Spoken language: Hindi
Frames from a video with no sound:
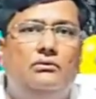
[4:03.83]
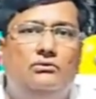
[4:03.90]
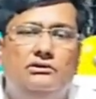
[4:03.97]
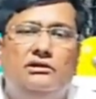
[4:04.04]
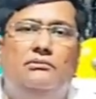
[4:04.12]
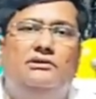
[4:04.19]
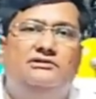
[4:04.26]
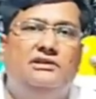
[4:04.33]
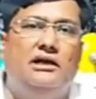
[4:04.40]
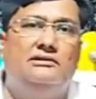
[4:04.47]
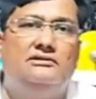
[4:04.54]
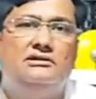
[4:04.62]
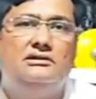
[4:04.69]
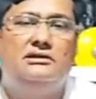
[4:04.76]
उनकी मंशा
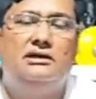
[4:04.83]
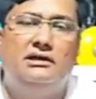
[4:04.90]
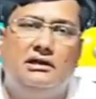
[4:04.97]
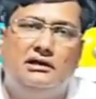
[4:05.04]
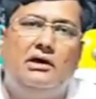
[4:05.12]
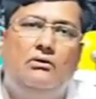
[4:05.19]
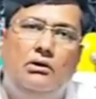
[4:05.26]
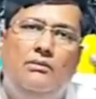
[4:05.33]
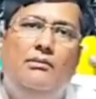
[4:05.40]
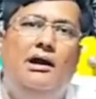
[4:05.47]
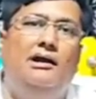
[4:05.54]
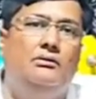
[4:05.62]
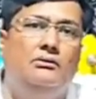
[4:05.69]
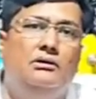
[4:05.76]
अच्छी थी कि रखा हुआ
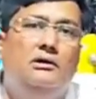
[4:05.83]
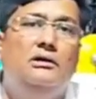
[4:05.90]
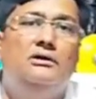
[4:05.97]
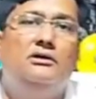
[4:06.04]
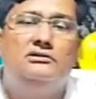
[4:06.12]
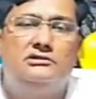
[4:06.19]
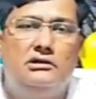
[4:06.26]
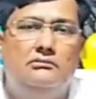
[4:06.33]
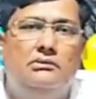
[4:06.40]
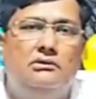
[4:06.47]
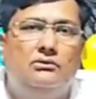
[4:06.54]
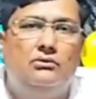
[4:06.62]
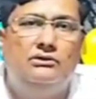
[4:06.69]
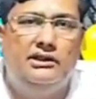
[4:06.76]
माल
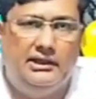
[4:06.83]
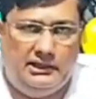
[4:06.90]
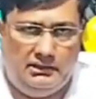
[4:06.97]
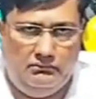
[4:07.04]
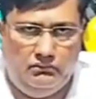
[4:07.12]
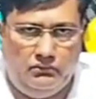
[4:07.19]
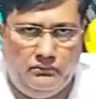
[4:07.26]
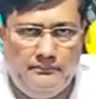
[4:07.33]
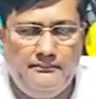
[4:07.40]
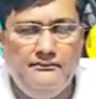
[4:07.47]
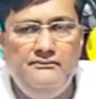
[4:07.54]
कस्टमर को दे वो